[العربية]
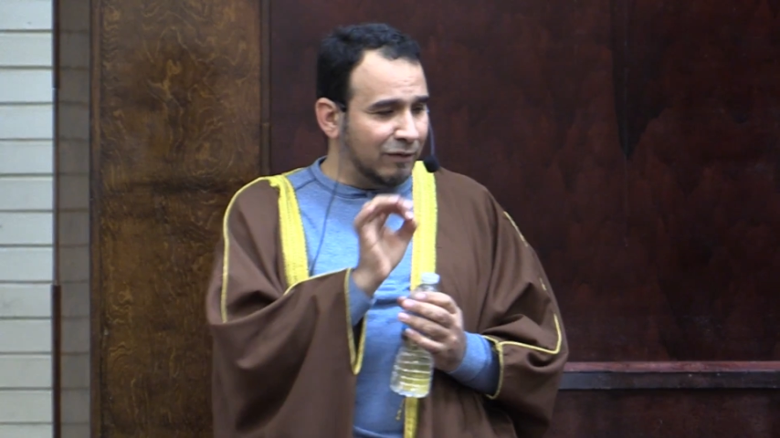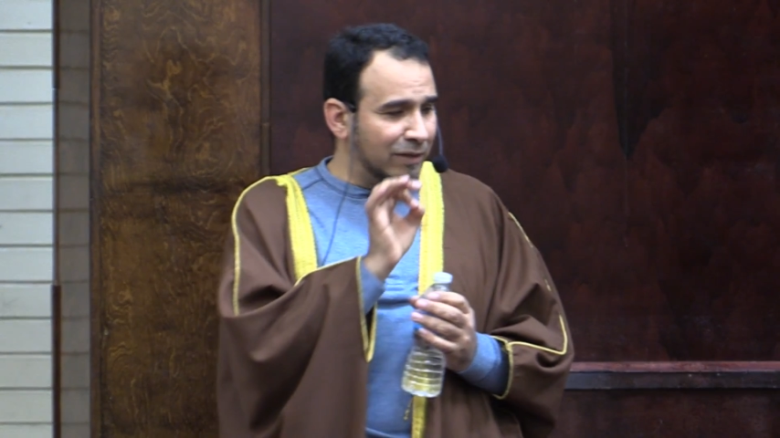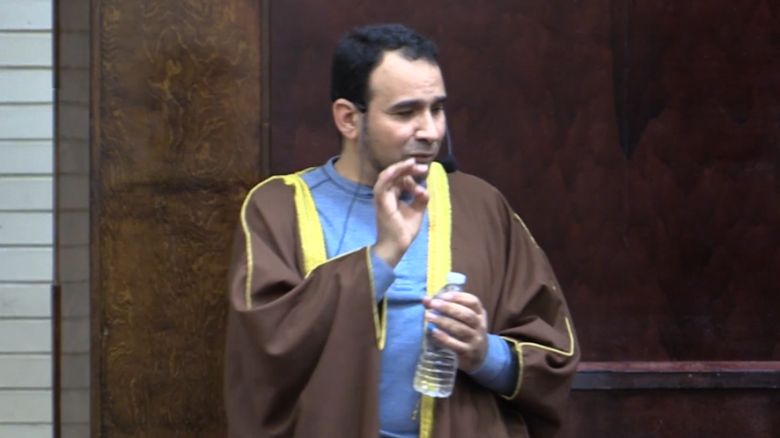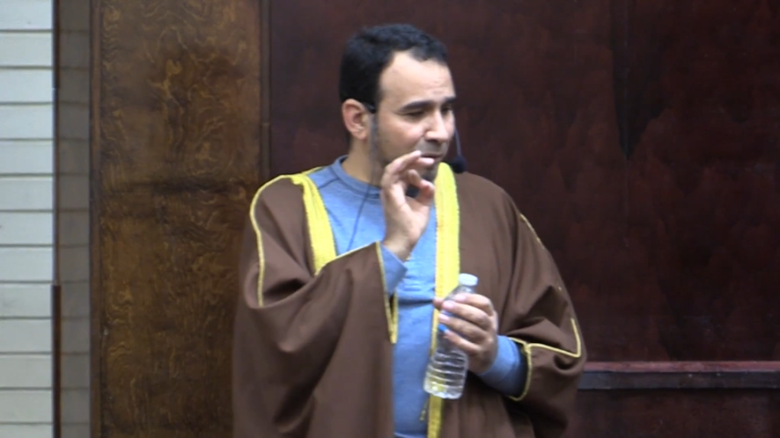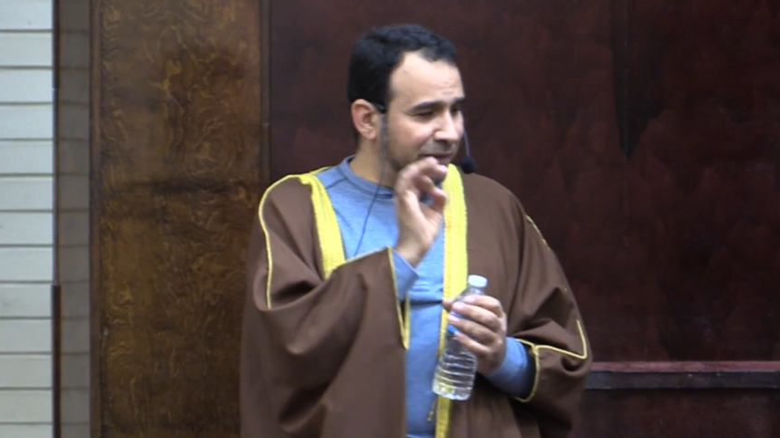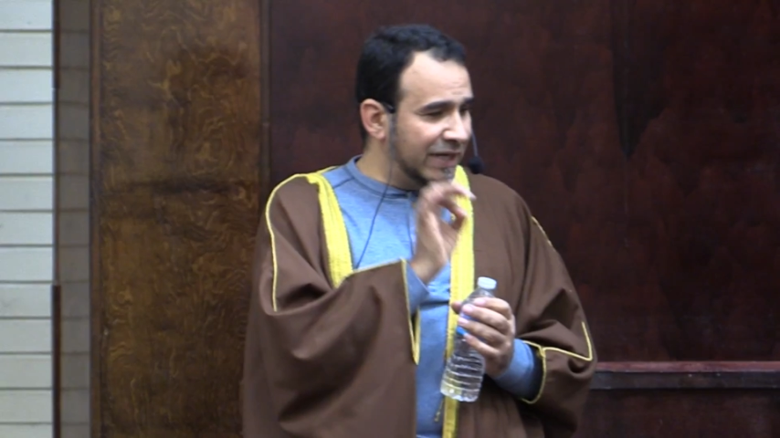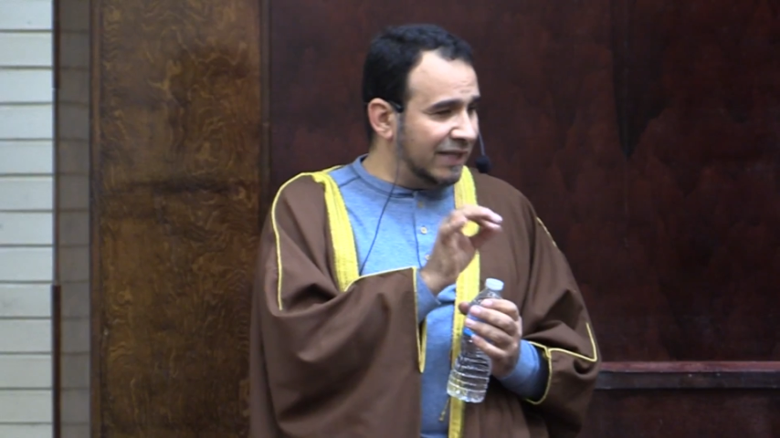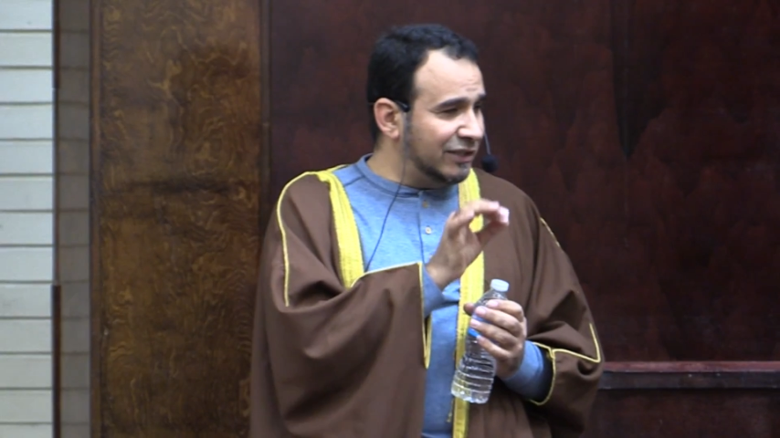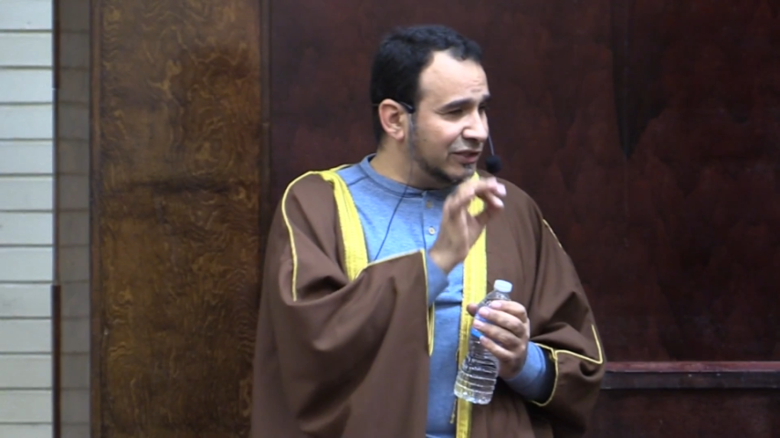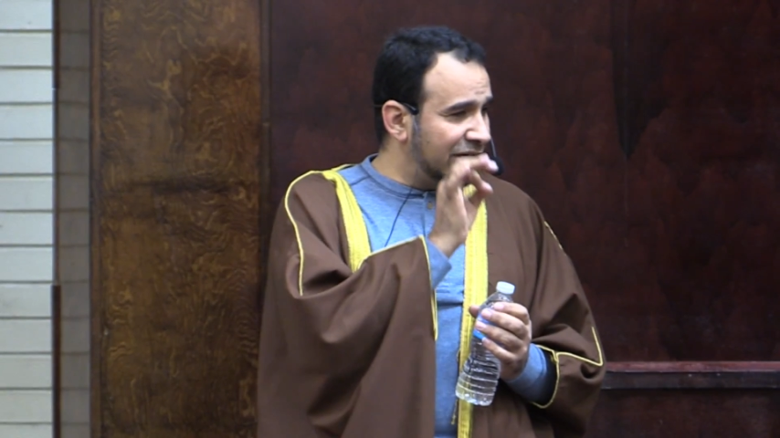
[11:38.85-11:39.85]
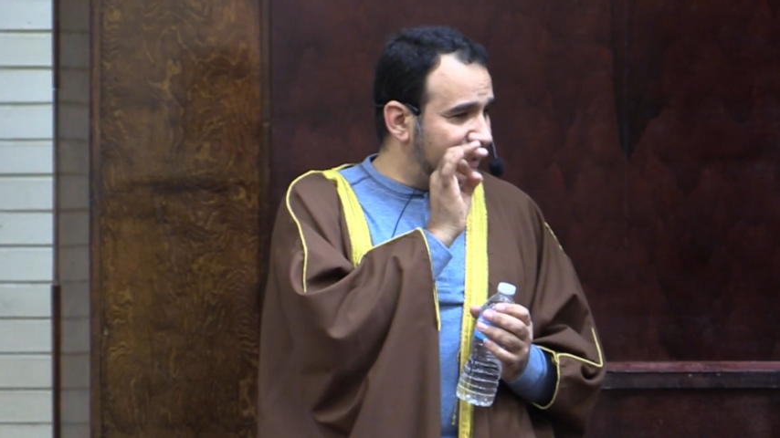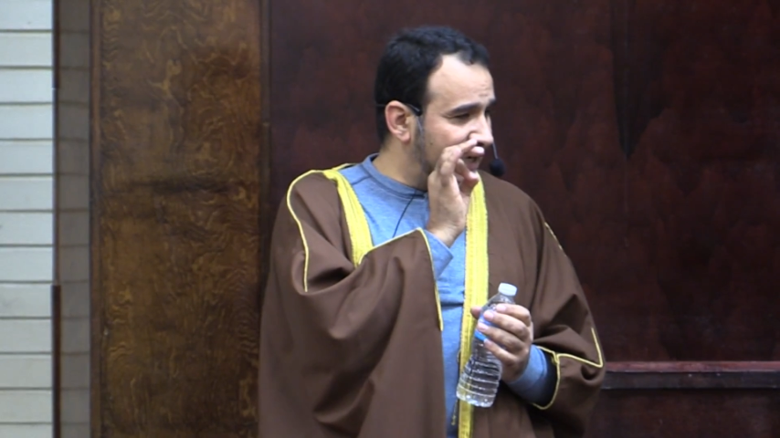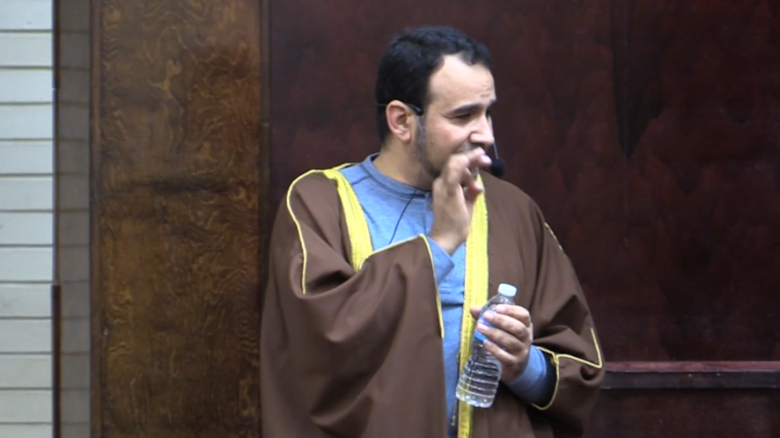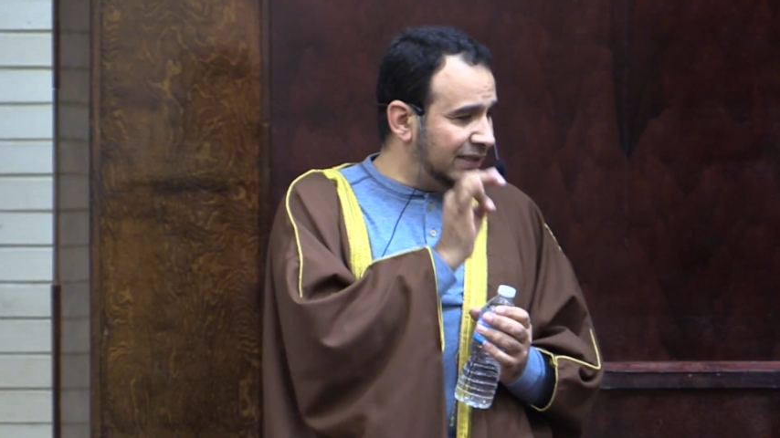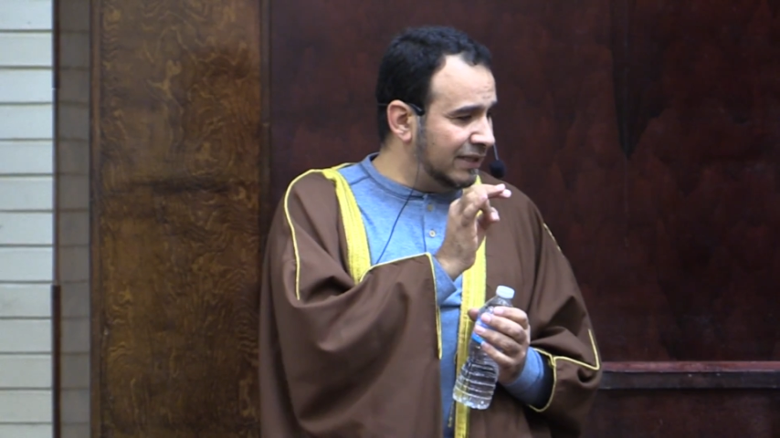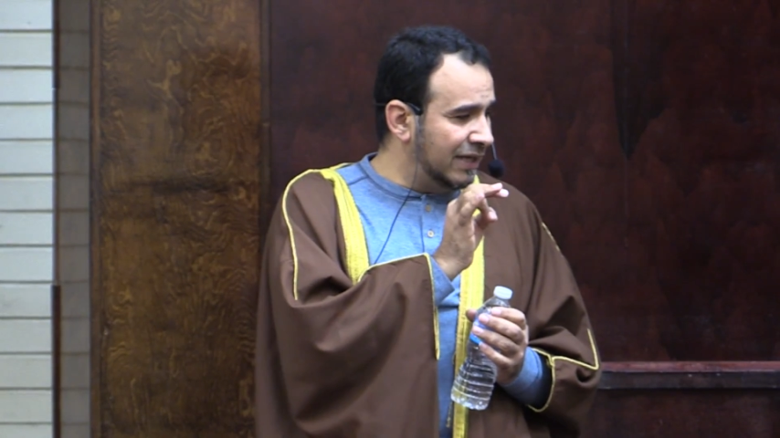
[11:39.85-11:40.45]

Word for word: والمؤمنات جنات